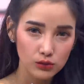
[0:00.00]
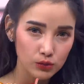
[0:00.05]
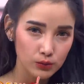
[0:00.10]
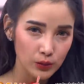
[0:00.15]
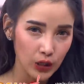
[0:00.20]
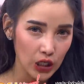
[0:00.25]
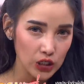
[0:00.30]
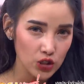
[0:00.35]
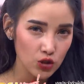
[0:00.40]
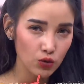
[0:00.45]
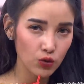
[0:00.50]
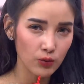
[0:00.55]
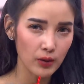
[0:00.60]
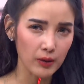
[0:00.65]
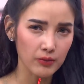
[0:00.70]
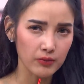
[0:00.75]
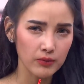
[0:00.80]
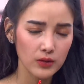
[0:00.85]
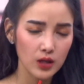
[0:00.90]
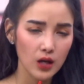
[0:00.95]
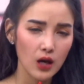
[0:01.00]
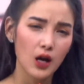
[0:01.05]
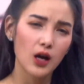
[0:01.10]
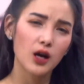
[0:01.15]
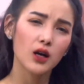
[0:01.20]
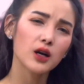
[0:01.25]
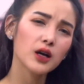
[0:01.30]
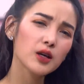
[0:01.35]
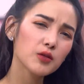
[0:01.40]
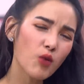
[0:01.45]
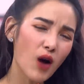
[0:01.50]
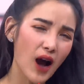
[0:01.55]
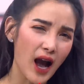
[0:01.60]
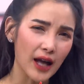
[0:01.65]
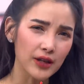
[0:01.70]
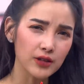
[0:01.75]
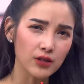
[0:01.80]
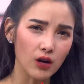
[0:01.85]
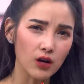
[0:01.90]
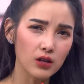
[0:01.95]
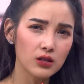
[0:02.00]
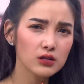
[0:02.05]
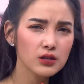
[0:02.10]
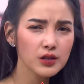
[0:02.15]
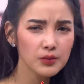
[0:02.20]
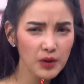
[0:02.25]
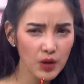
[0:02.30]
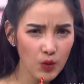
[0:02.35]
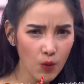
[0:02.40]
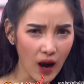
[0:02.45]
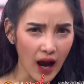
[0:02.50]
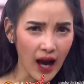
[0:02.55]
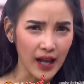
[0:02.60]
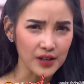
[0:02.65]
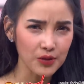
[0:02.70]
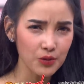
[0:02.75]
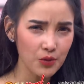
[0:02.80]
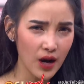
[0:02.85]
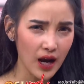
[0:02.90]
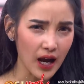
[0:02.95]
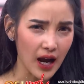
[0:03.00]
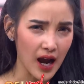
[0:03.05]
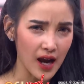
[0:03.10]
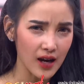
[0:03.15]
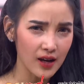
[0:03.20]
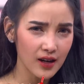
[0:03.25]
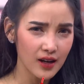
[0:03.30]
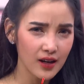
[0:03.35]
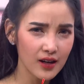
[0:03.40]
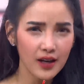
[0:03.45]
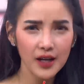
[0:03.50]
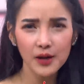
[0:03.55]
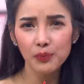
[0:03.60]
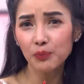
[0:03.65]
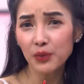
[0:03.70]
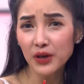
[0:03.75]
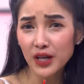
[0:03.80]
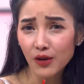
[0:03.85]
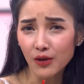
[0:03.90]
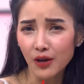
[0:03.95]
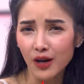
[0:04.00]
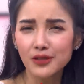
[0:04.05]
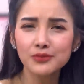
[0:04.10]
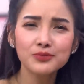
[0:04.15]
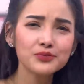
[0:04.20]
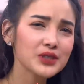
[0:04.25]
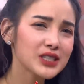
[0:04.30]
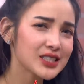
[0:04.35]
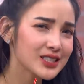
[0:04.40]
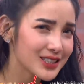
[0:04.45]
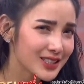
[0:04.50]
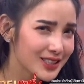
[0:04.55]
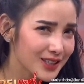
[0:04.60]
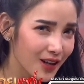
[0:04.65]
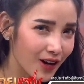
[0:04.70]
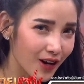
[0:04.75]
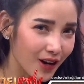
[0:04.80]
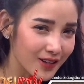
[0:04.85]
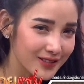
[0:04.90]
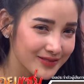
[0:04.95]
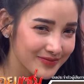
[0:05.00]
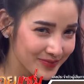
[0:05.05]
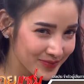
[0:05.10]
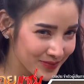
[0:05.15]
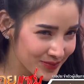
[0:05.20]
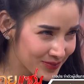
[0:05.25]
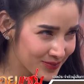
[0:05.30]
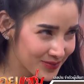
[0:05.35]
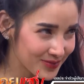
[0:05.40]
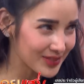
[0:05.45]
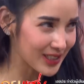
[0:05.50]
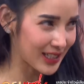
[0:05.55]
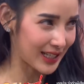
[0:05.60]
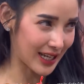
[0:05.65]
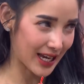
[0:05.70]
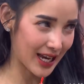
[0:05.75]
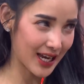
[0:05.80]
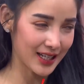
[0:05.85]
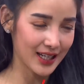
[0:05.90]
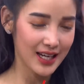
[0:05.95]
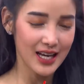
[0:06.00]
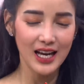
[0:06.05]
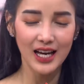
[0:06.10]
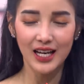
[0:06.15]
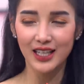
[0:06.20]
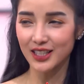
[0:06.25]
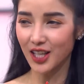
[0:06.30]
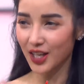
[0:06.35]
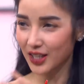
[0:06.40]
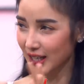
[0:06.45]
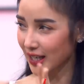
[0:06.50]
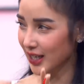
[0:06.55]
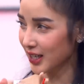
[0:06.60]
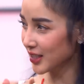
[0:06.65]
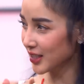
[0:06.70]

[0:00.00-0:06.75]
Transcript: มันก็จะดูแบบเฮ้ยหวานเนาะเอ้ยไม่หวานนี่หว่าเฮ้ยเปรี้ยวอ่ะไม่เชิงหรอกอืมอย่างเงี้ยตอนนี้